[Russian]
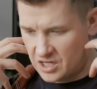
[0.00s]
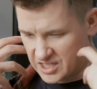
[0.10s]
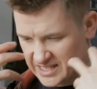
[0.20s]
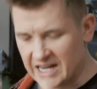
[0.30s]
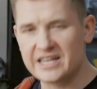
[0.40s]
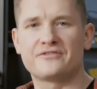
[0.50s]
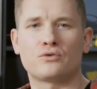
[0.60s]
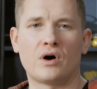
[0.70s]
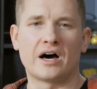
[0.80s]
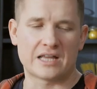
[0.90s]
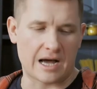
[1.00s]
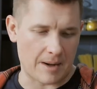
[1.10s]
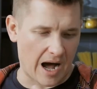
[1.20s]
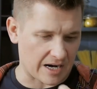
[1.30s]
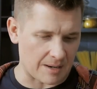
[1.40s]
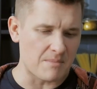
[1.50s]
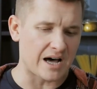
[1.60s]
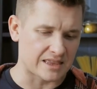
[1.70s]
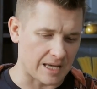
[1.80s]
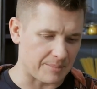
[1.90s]
заливку. Она
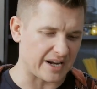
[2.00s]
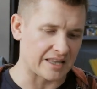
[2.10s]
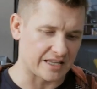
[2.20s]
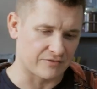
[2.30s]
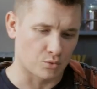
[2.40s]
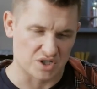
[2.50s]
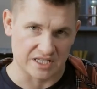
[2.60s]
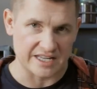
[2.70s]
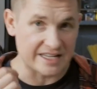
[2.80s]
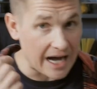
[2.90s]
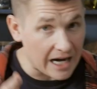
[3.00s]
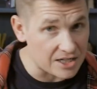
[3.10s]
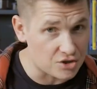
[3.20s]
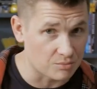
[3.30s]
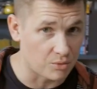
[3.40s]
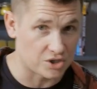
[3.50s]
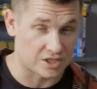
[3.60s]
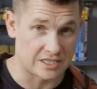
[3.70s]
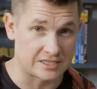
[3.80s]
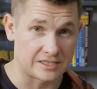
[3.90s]
ароматная, пряная и вкусная. Я хочу больше
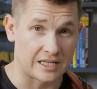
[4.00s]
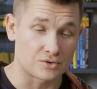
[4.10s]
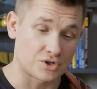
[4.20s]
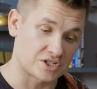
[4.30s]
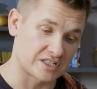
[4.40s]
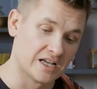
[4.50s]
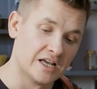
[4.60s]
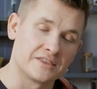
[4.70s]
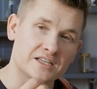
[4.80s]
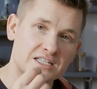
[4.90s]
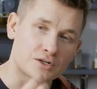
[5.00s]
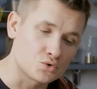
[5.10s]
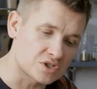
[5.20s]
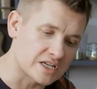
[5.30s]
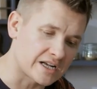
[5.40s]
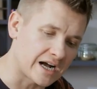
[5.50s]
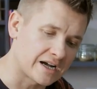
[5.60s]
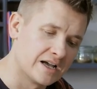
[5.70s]
сосредоточиться на закуске как